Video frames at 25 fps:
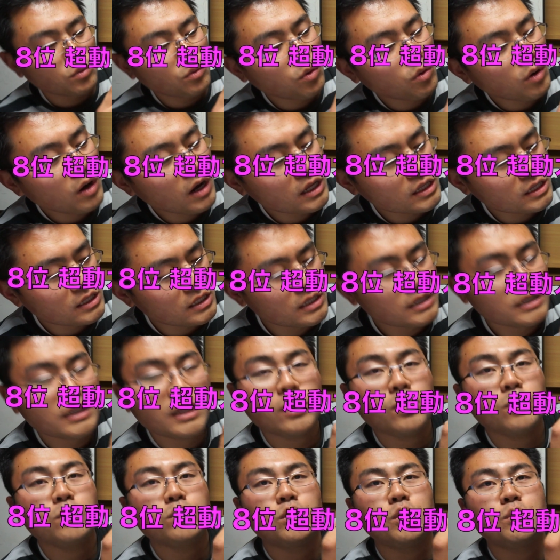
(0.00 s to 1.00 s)
古賀慎
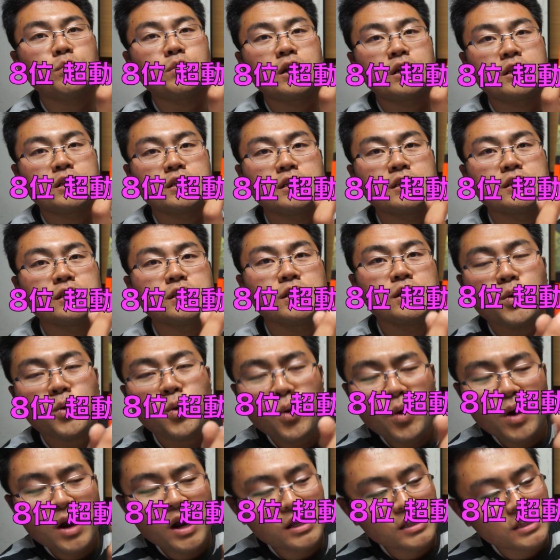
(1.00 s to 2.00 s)
太郎って呼ぶらしいです。
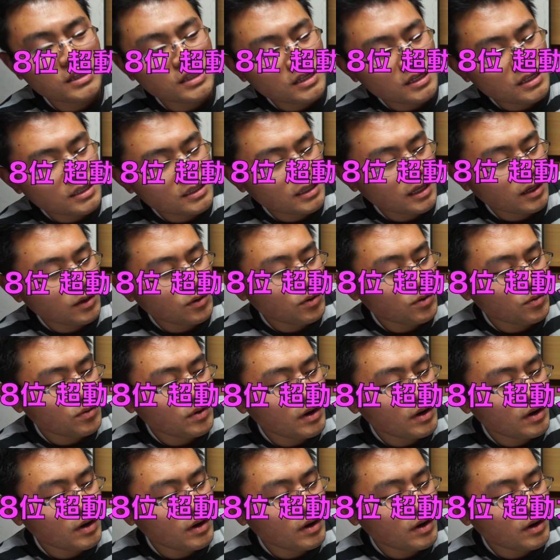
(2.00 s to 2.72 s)
古賀慎太郎